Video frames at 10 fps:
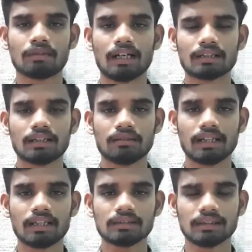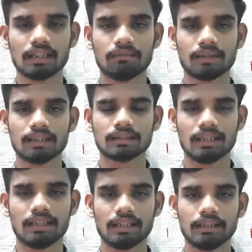அடுத்தடுத்த விடைகளை சந்திக்கலாம் ஃப்ரெண்ட்ஸ்
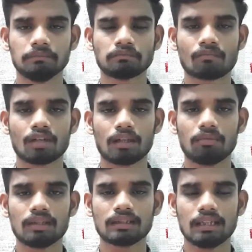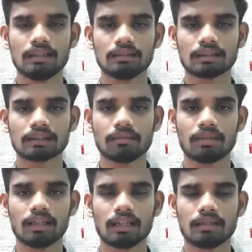நன்றி நம்மளோட சேனலுக்கு சப்ஸ்கிரைப்
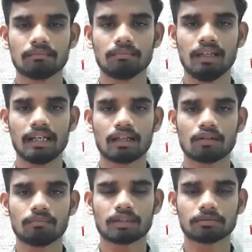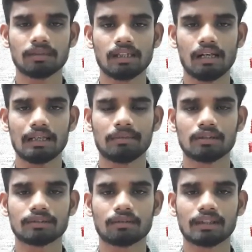பண்ணிவிடுங்க பெல் ஐக்கன் இருக்கும் ப்ரெஸ் பண்ணி ஆல்
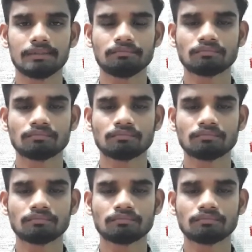அப்படின்னு வச்சுக்கோங்க